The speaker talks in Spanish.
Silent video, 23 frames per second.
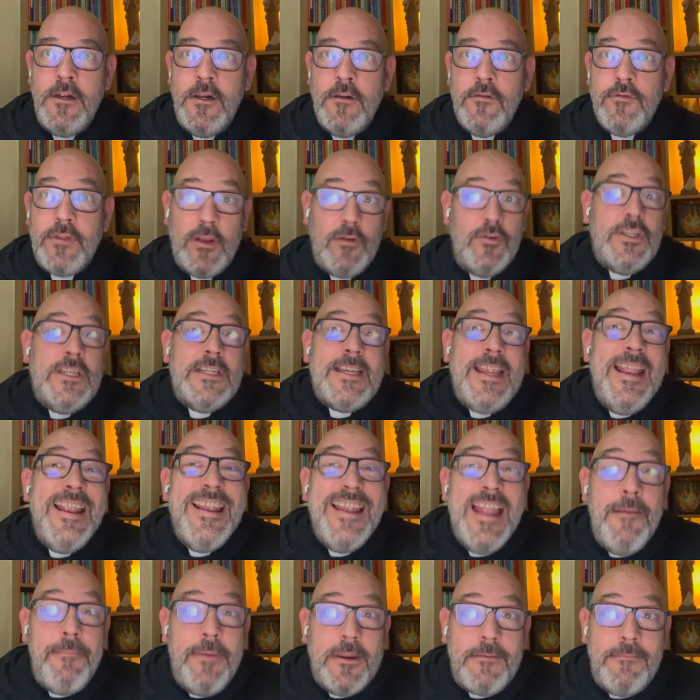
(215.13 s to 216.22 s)
Otra cosa es que Él
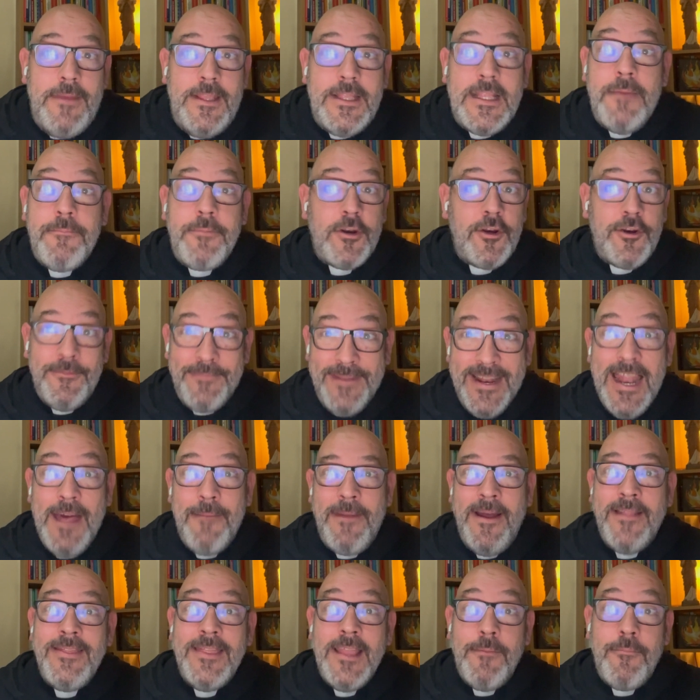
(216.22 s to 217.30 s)
la permita, pero no me la
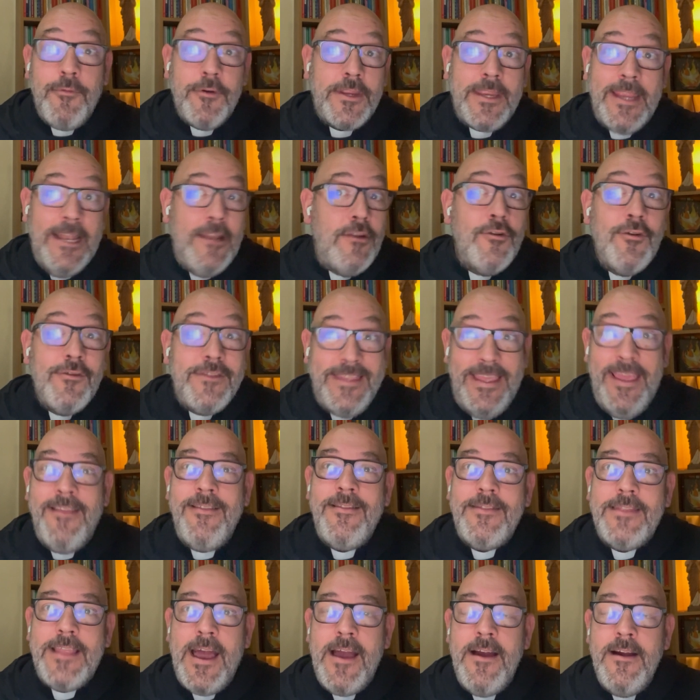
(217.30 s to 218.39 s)
manda porque Él no
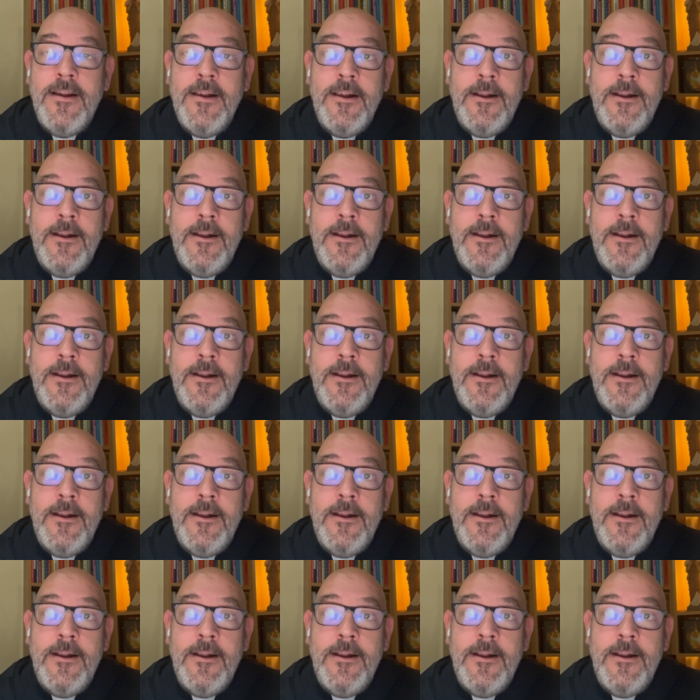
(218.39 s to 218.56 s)
tienta.